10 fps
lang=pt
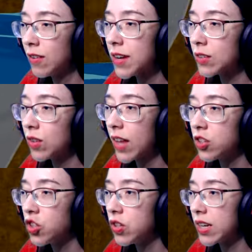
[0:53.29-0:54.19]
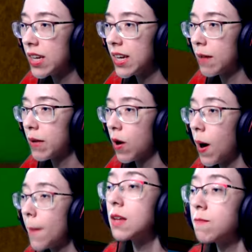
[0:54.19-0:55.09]
Vamos ficar do ladinho aqui, que é
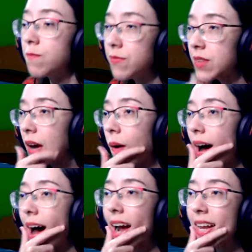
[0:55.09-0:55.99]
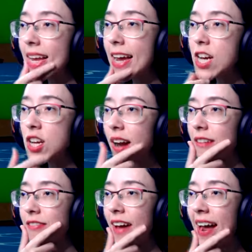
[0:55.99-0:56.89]
melhor. Então, aqui a gente
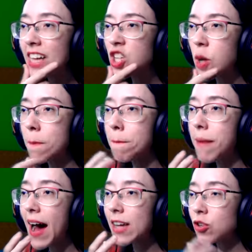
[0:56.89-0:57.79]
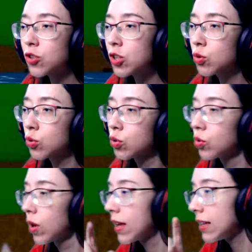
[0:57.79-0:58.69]
navega debaixo de
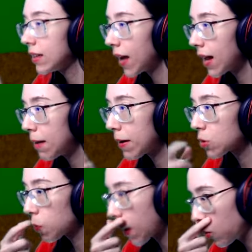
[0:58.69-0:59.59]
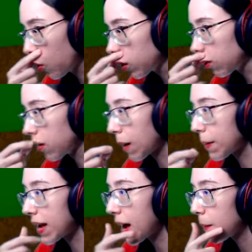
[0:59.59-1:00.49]
tudo. Tem ali mais um baú, eu não vou lá
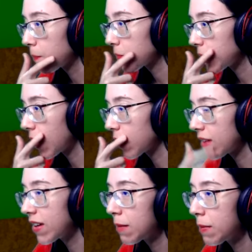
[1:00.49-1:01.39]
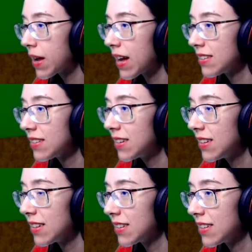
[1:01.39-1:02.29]
pegar. Alguém vai querer pegar, certeza.